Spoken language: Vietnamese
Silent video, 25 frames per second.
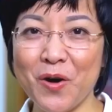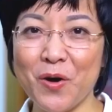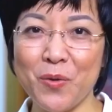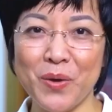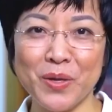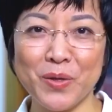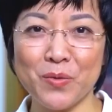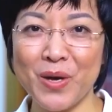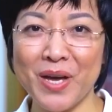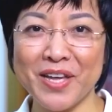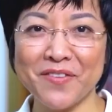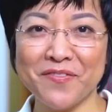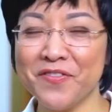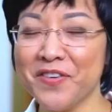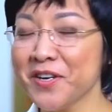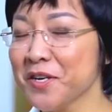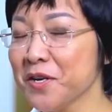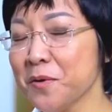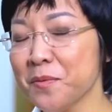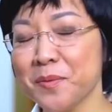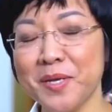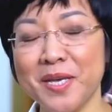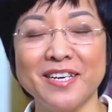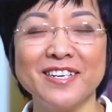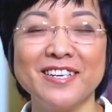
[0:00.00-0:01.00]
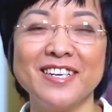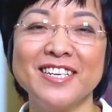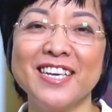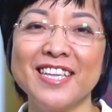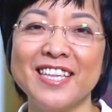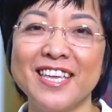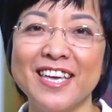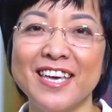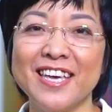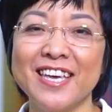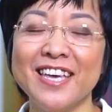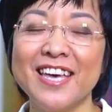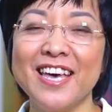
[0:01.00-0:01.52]
khỏi hoàn toàn, Vân không thể hứa như
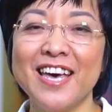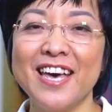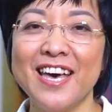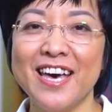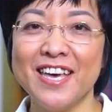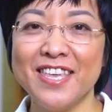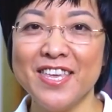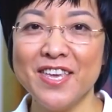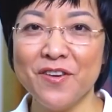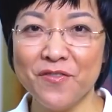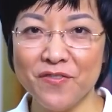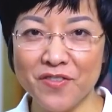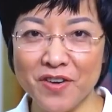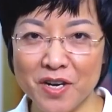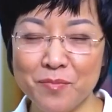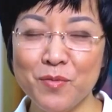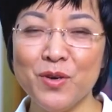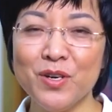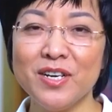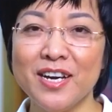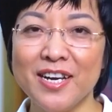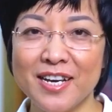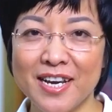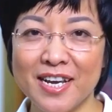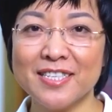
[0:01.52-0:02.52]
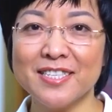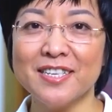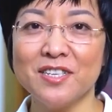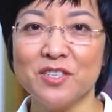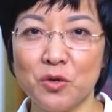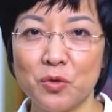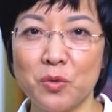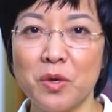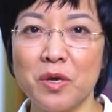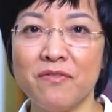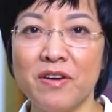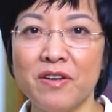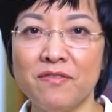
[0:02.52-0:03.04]
thế, nhưng với một người đã sử
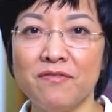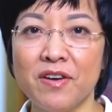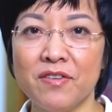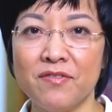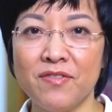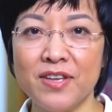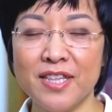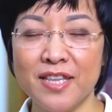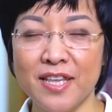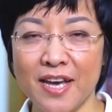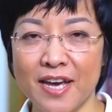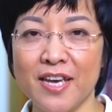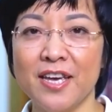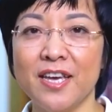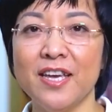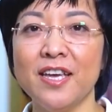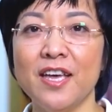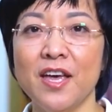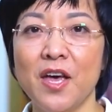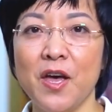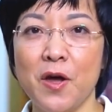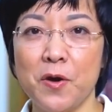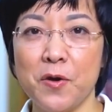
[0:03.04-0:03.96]
dụng như Vân và Vân thấy